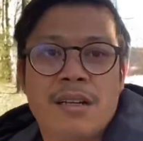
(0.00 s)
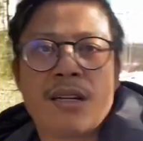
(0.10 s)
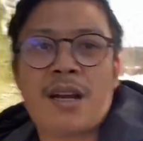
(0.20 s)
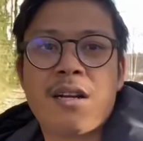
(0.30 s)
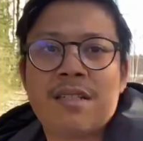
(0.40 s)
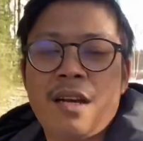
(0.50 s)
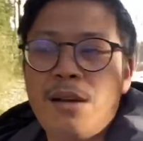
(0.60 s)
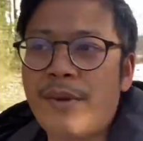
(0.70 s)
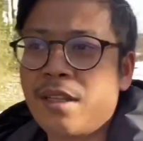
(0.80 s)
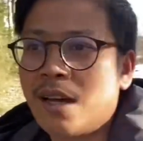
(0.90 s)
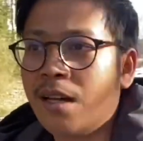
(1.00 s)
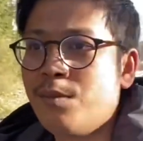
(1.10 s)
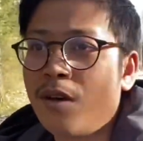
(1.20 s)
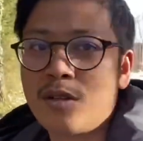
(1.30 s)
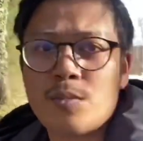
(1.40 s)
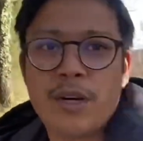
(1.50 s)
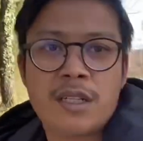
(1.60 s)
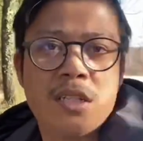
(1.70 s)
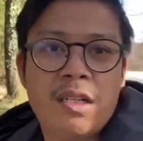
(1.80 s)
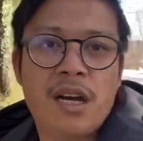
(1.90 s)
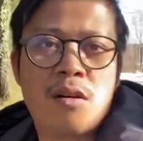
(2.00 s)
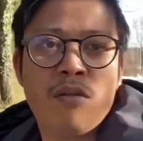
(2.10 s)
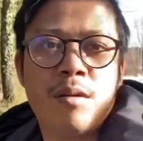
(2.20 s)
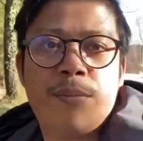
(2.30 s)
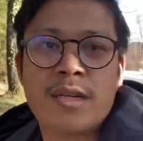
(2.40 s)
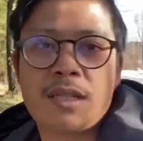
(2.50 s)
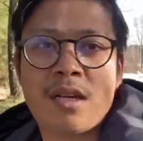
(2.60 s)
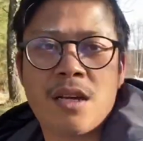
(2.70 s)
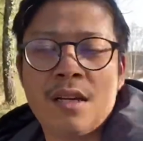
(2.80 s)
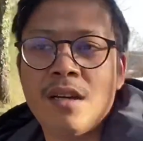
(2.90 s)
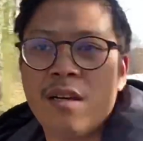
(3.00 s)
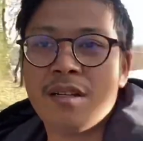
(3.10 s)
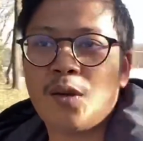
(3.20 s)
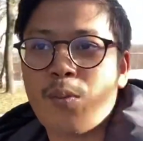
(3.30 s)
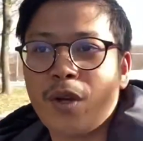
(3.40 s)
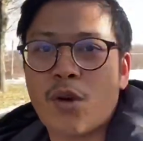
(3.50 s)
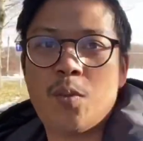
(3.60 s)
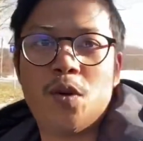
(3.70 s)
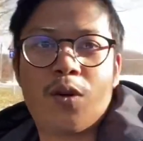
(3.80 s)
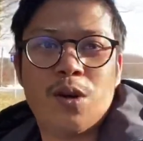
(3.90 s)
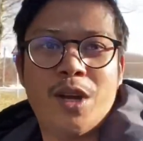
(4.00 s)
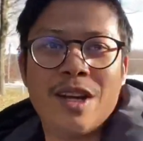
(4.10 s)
Karena cahaya matahari bagus banget jadi aku lepas topi kupluk.